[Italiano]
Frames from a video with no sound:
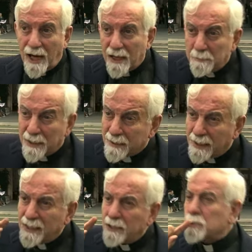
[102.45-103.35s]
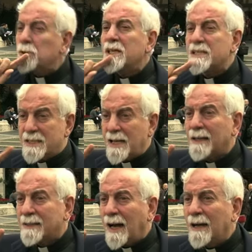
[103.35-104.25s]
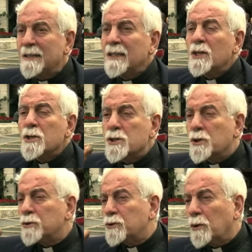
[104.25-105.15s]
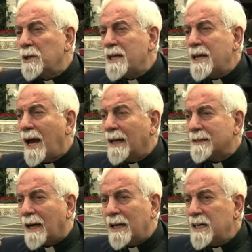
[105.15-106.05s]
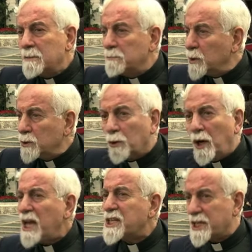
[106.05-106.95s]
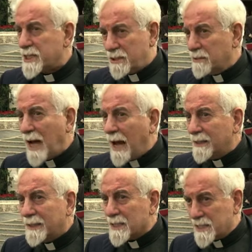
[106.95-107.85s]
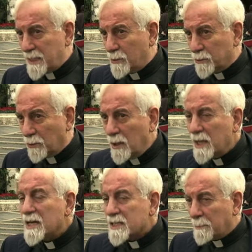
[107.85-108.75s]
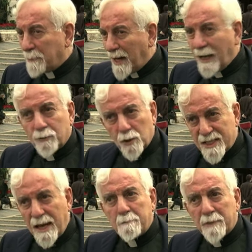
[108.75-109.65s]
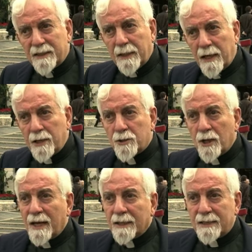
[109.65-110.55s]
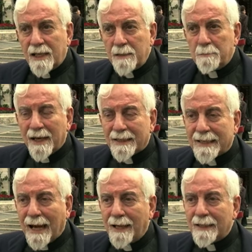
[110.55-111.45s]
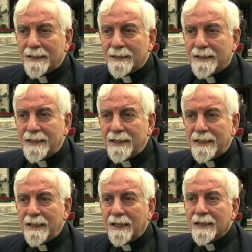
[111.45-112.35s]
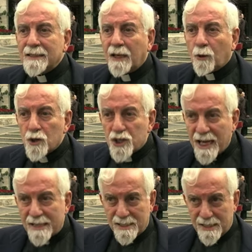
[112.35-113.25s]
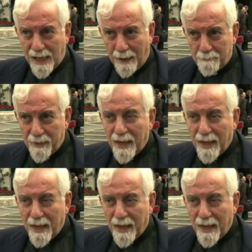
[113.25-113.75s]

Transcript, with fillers: La libertà di religione è stata sottolineata in modo eccezionale dal Sinodo. Si è parlato sempre di, di libertà di, di coscienza.